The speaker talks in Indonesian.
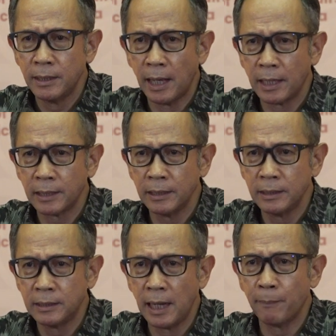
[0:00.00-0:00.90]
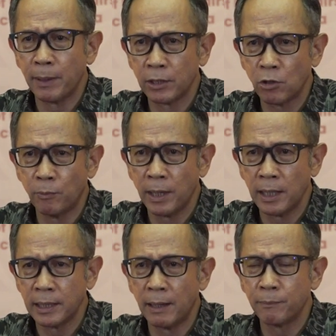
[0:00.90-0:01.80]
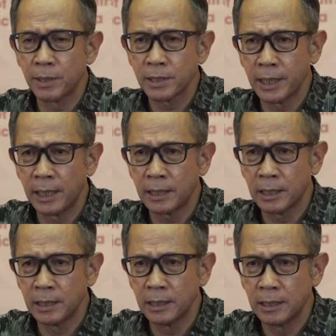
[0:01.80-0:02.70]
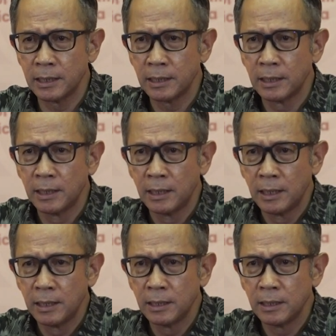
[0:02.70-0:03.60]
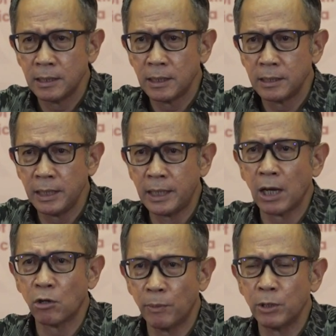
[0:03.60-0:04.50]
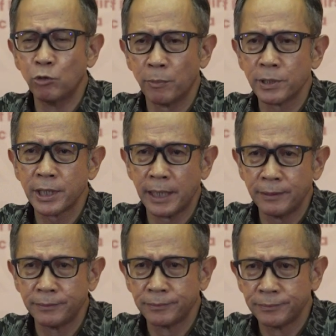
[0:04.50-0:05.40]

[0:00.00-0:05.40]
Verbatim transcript: dari 8,6 persen ke 3,2 persen